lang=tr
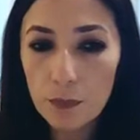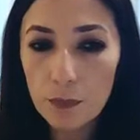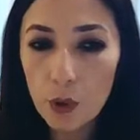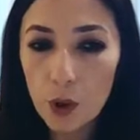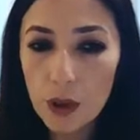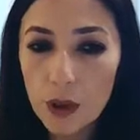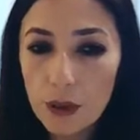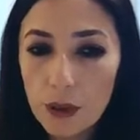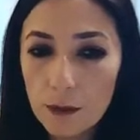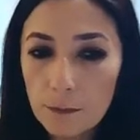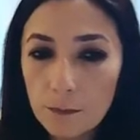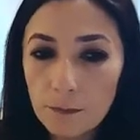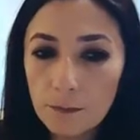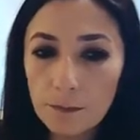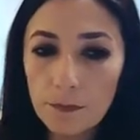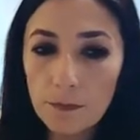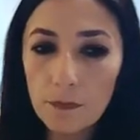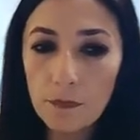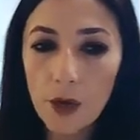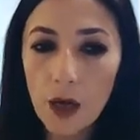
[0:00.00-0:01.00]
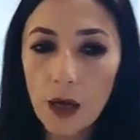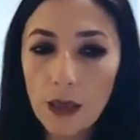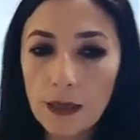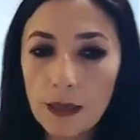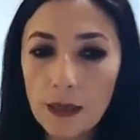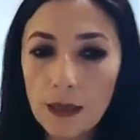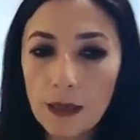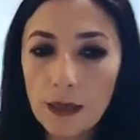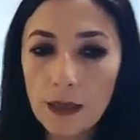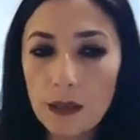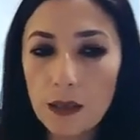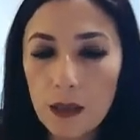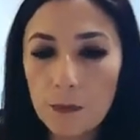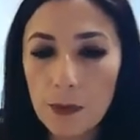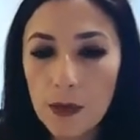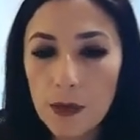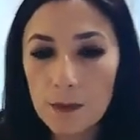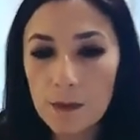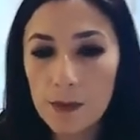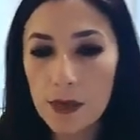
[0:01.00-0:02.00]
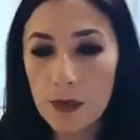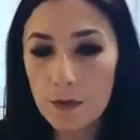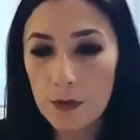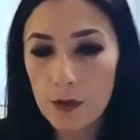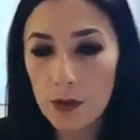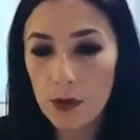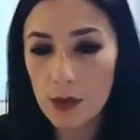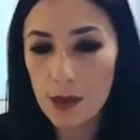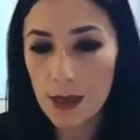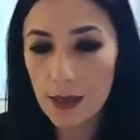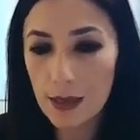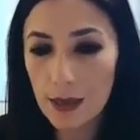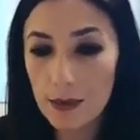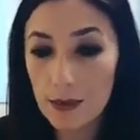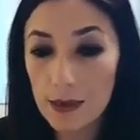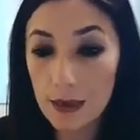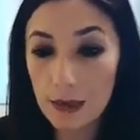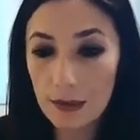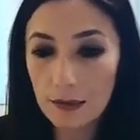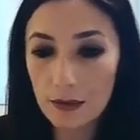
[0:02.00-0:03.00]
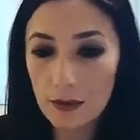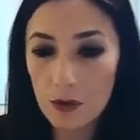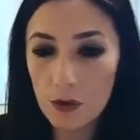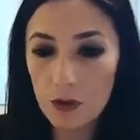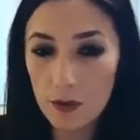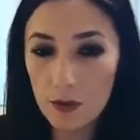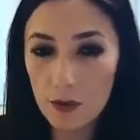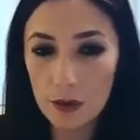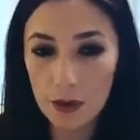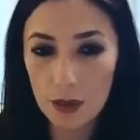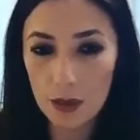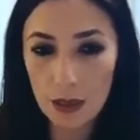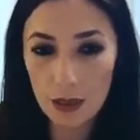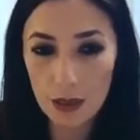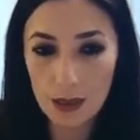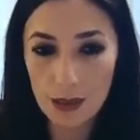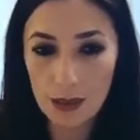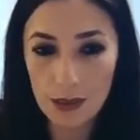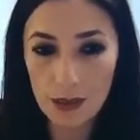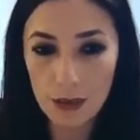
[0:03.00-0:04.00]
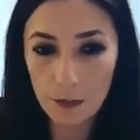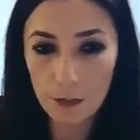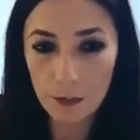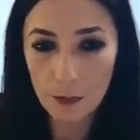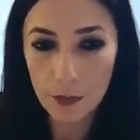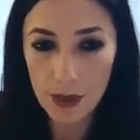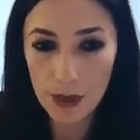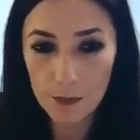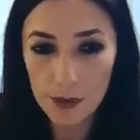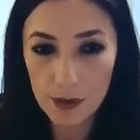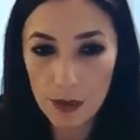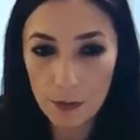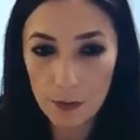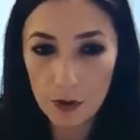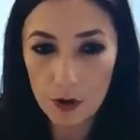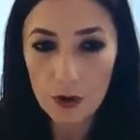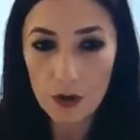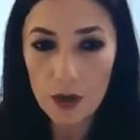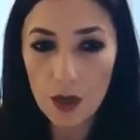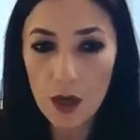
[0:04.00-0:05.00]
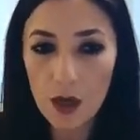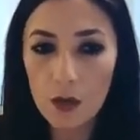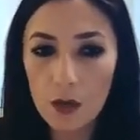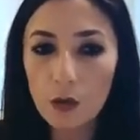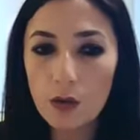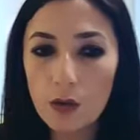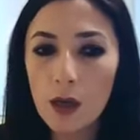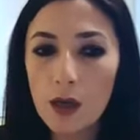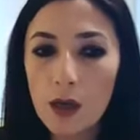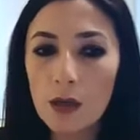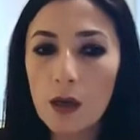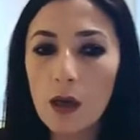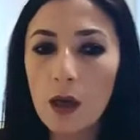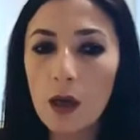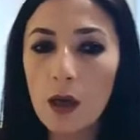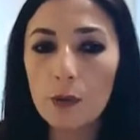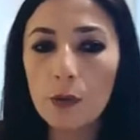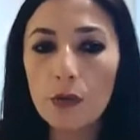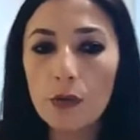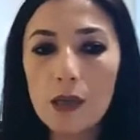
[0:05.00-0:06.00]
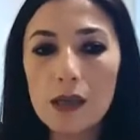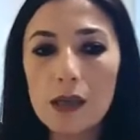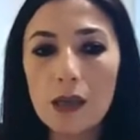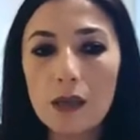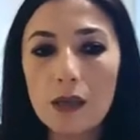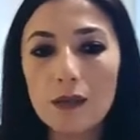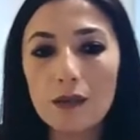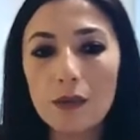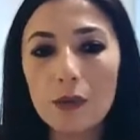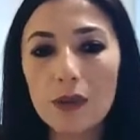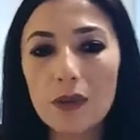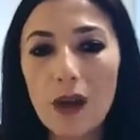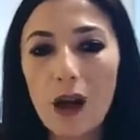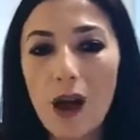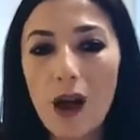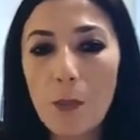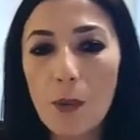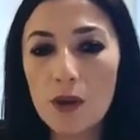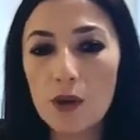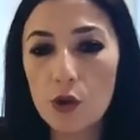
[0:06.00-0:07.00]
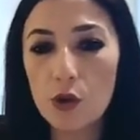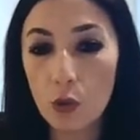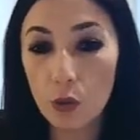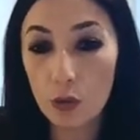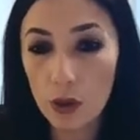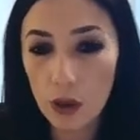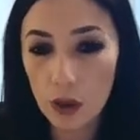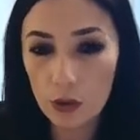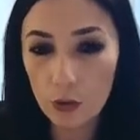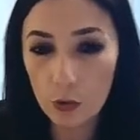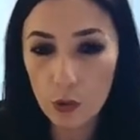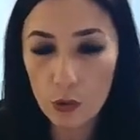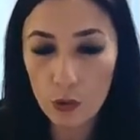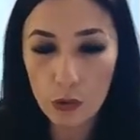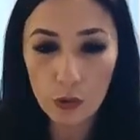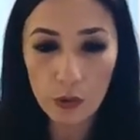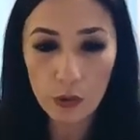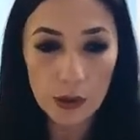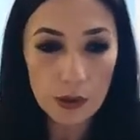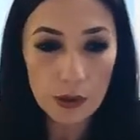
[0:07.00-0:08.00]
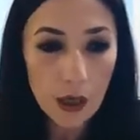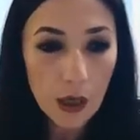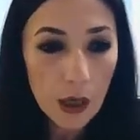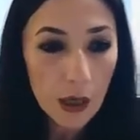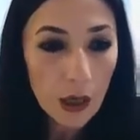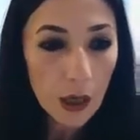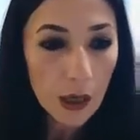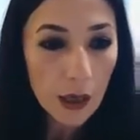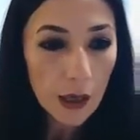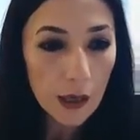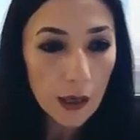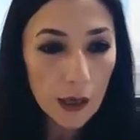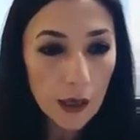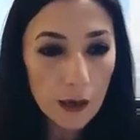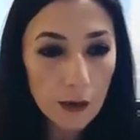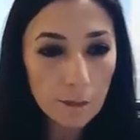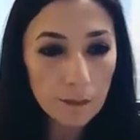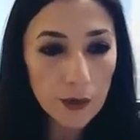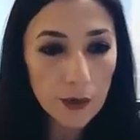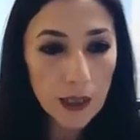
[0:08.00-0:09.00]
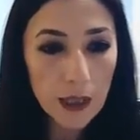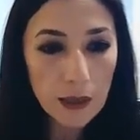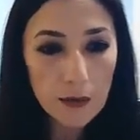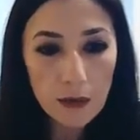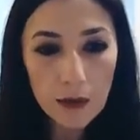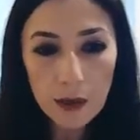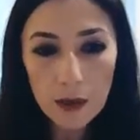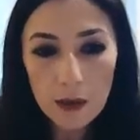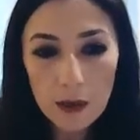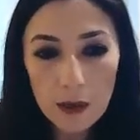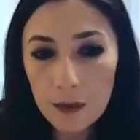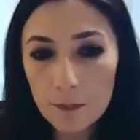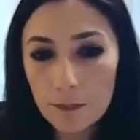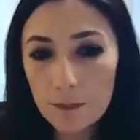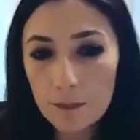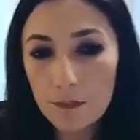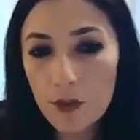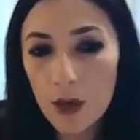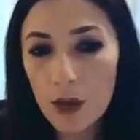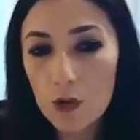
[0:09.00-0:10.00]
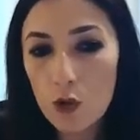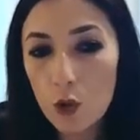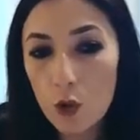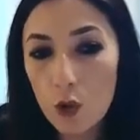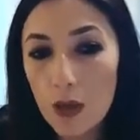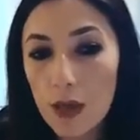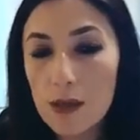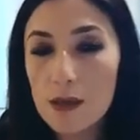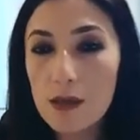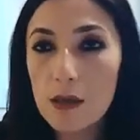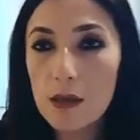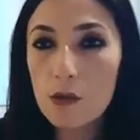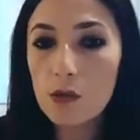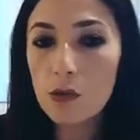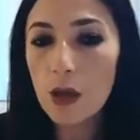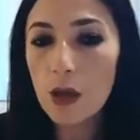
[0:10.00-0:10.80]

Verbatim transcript: bu akım hangi ilkeyi benimsemiş? Sanat sanat içindir ilkesini benimsemiştir. Yani onlar ne yapıyorlar? Sanatı bir amaç olarak görüyorlar. Ee, kendilerine daha çok eski